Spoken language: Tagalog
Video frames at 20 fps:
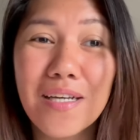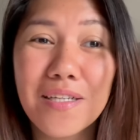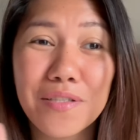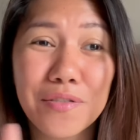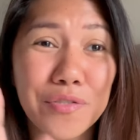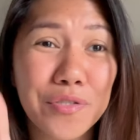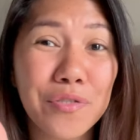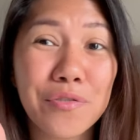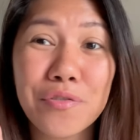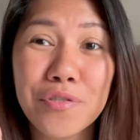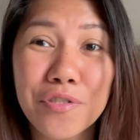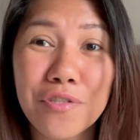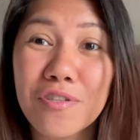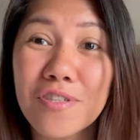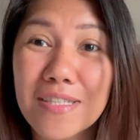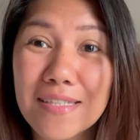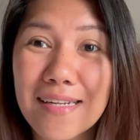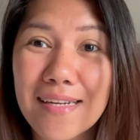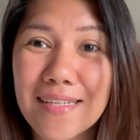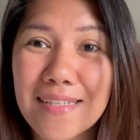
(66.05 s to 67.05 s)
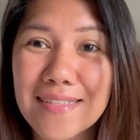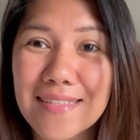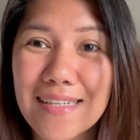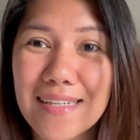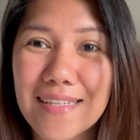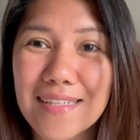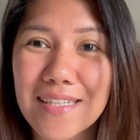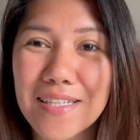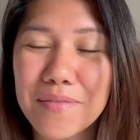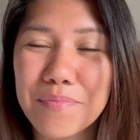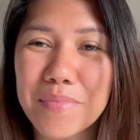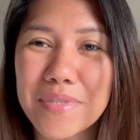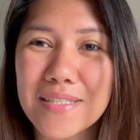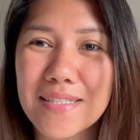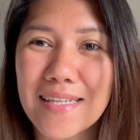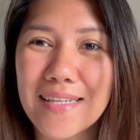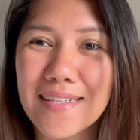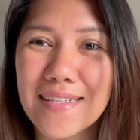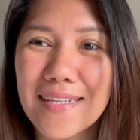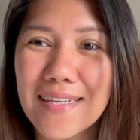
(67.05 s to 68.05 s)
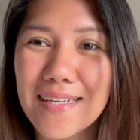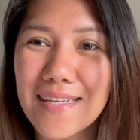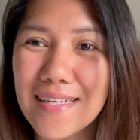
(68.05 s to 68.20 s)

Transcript: Gustong-gusto ko na talaga silang gamitin.